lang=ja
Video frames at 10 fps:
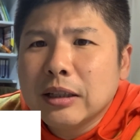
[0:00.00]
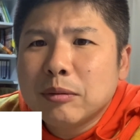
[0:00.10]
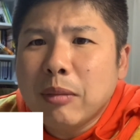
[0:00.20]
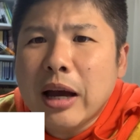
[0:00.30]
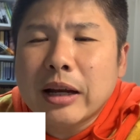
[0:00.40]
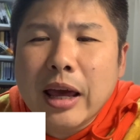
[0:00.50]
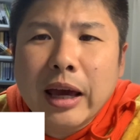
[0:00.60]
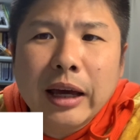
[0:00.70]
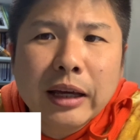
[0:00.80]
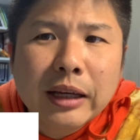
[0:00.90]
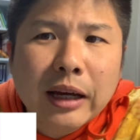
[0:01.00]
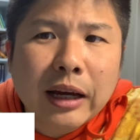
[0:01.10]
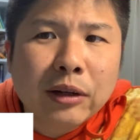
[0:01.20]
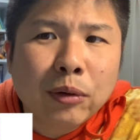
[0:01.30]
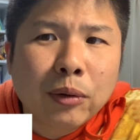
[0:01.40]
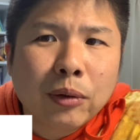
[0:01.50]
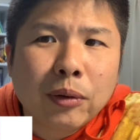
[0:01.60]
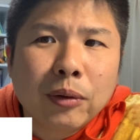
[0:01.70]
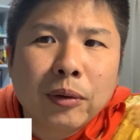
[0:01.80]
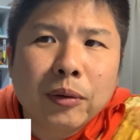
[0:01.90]
まあね、あ
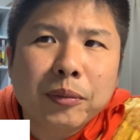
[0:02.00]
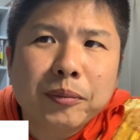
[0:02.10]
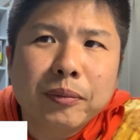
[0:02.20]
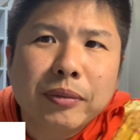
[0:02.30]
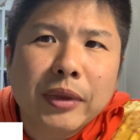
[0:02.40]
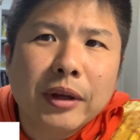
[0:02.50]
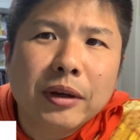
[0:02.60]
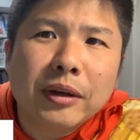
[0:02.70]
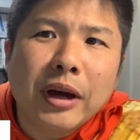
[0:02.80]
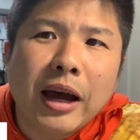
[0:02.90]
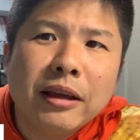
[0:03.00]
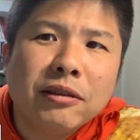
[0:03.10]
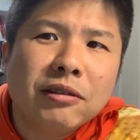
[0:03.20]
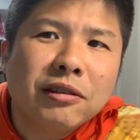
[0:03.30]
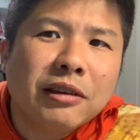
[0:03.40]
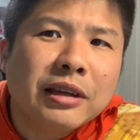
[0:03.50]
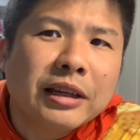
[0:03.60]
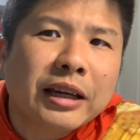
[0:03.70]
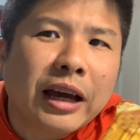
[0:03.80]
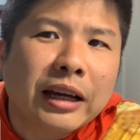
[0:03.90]
のー、安心
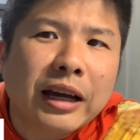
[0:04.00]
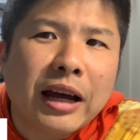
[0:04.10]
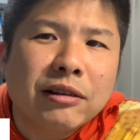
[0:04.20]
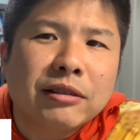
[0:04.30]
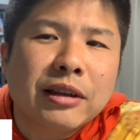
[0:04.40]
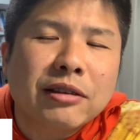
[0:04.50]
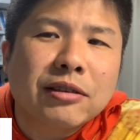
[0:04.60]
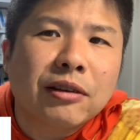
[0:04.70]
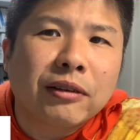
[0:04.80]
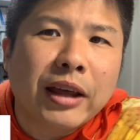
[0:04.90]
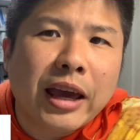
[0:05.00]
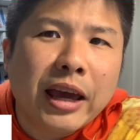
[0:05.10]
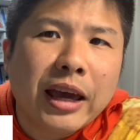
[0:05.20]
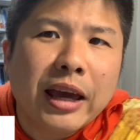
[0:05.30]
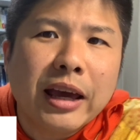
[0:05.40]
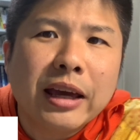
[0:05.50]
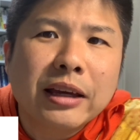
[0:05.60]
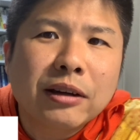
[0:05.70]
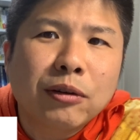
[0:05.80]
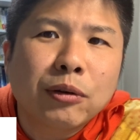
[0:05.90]
感があるんですよね。
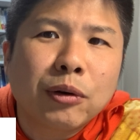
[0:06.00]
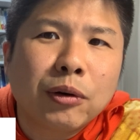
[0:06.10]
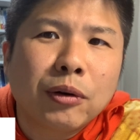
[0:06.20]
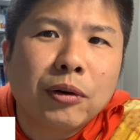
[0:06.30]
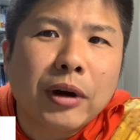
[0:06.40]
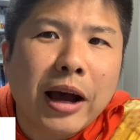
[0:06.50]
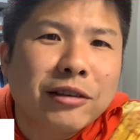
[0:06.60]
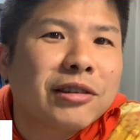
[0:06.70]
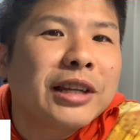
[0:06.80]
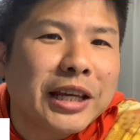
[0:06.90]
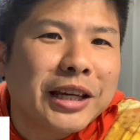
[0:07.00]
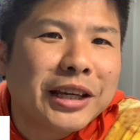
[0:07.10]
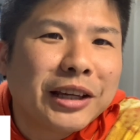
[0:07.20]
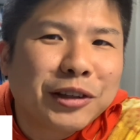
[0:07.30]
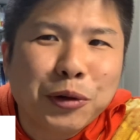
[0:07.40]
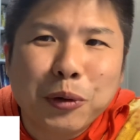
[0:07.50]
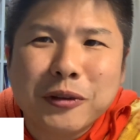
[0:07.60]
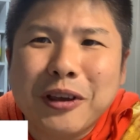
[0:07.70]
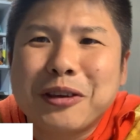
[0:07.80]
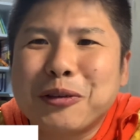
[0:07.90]
この味に。業
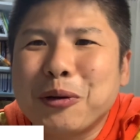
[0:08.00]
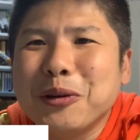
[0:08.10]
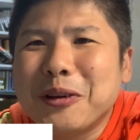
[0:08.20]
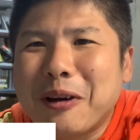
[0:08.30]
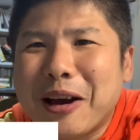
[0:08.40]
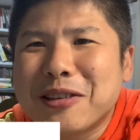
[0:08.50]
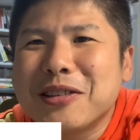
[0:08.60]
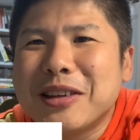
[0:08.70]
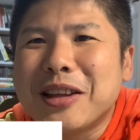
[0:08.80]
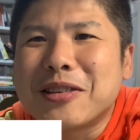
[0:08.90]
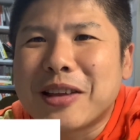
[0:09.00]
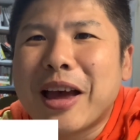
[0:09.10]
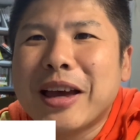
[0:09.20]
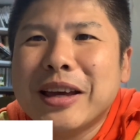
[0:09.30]
績というよりは味にですね。